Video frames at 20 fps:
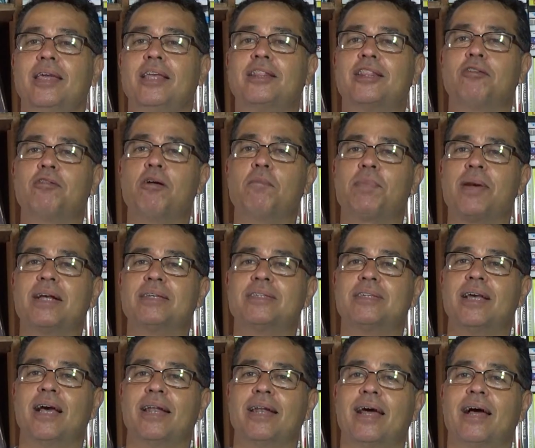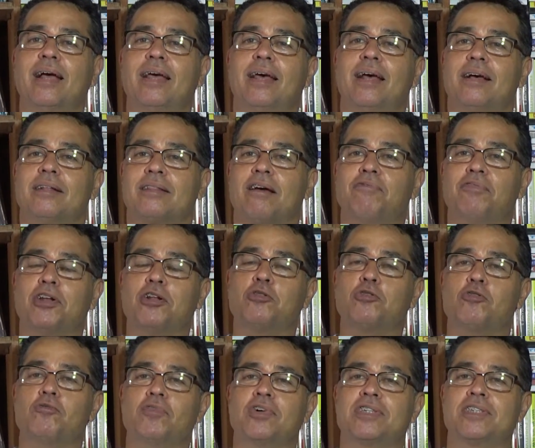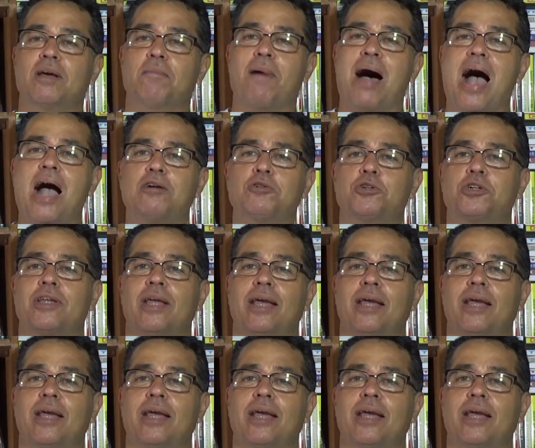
Então é um prazer, né? Tá falando com você, Marcos,